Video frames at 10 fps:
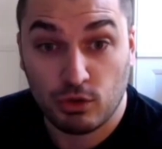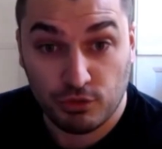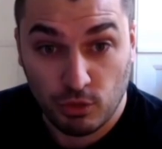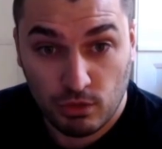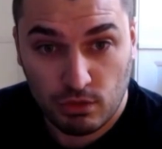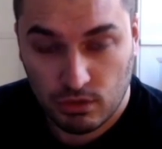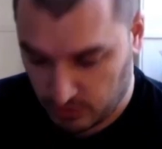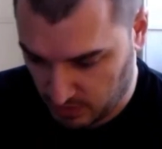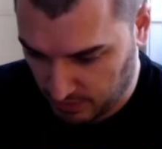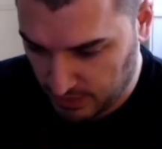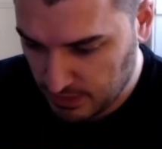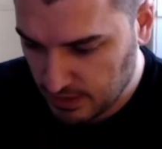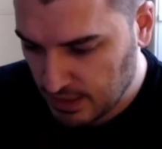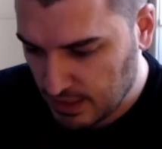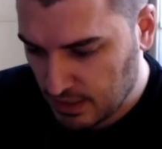dans le 2 ce qui est vrai,
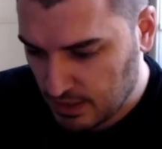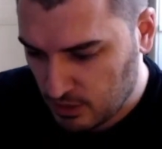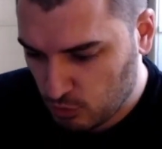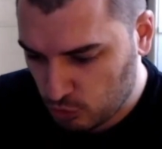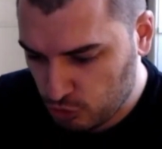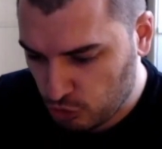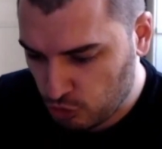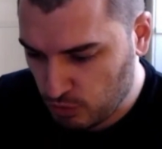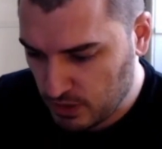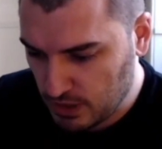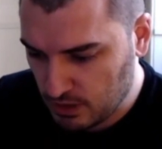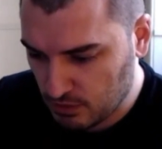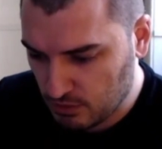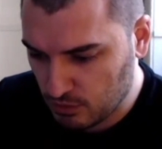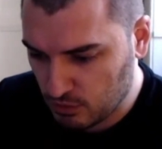donc je suis
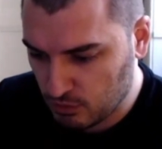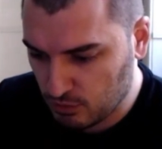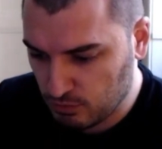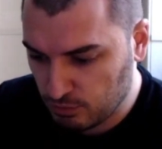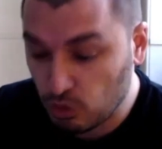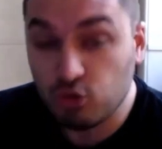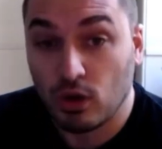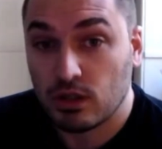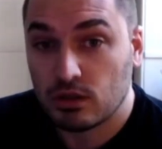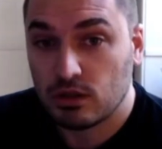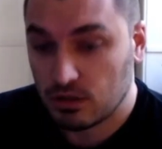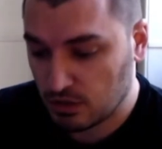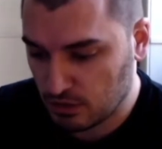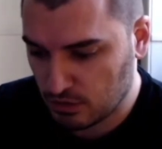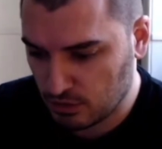euh, bourgeois.
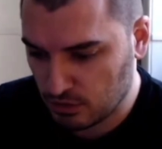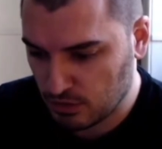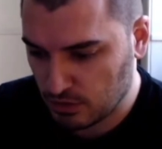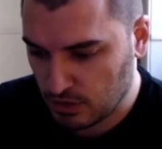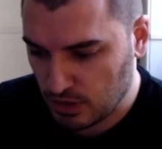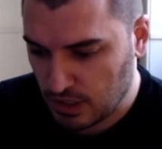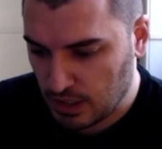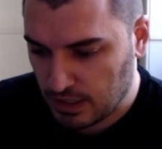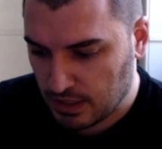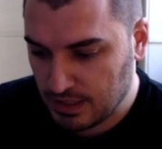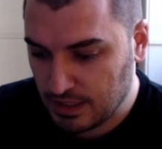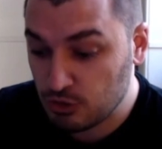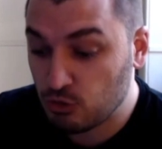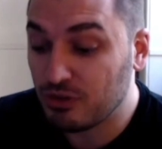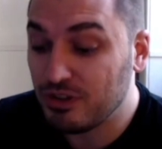Euh, qui, je
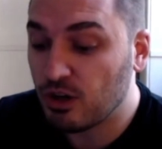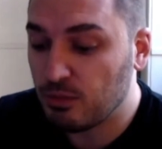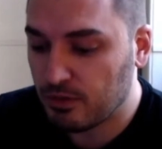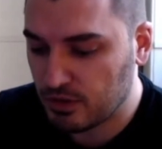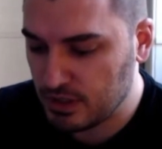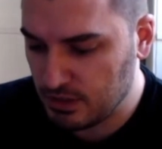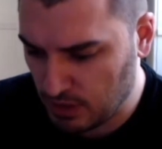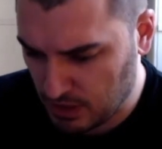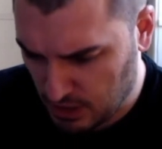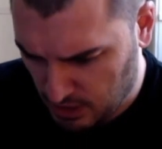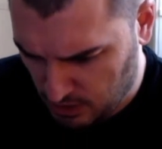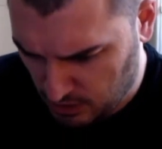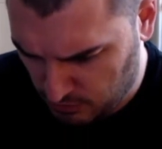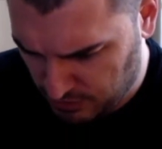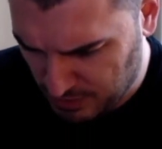suis en école privée, donc il dit voilà,
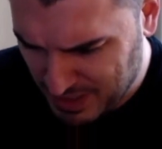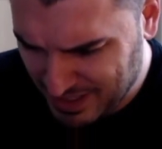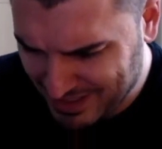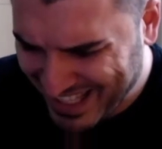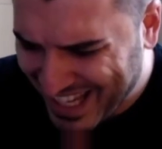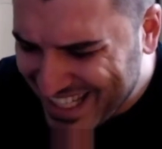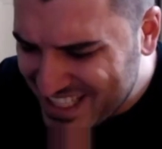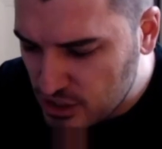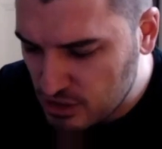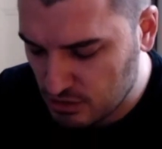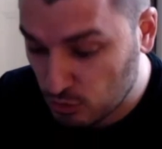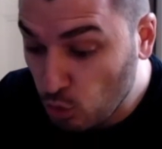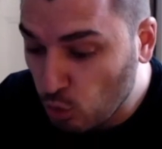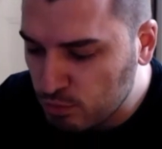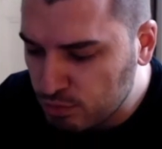euh, famille très riche,
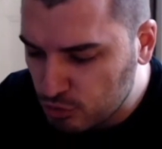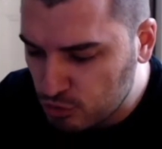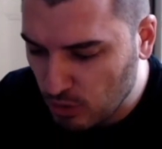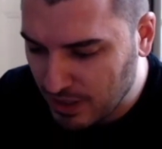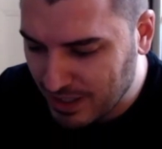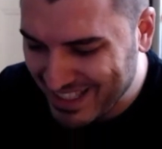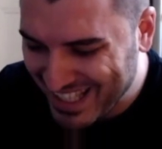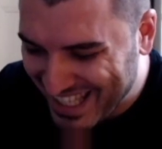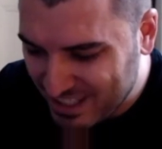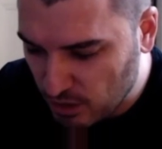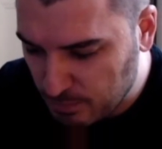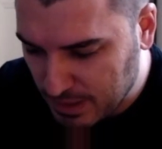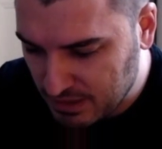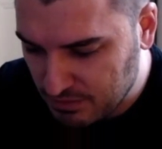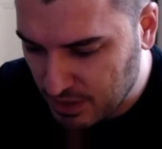donc bourgeois et école
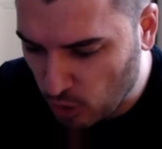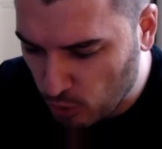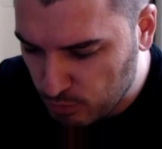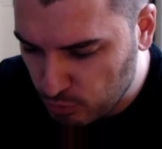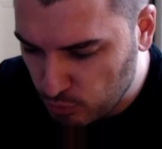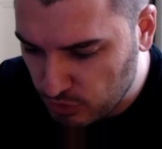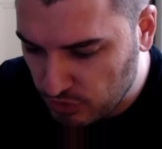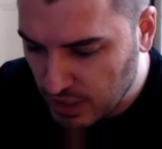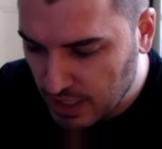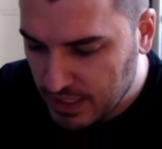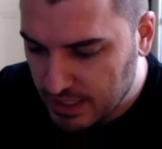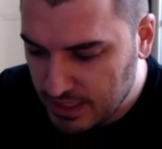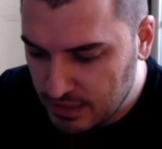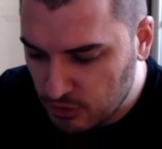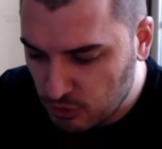privée en plus,
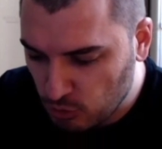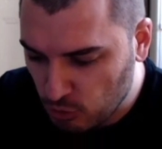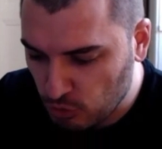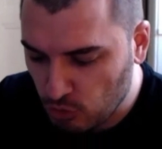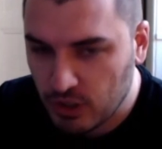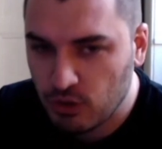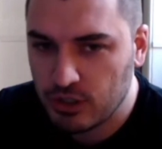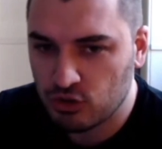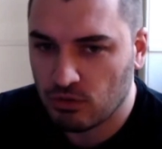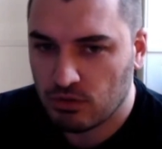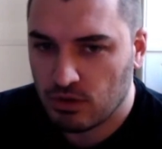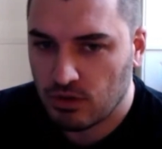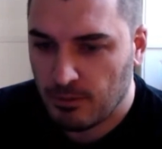il se de la gueule des gens.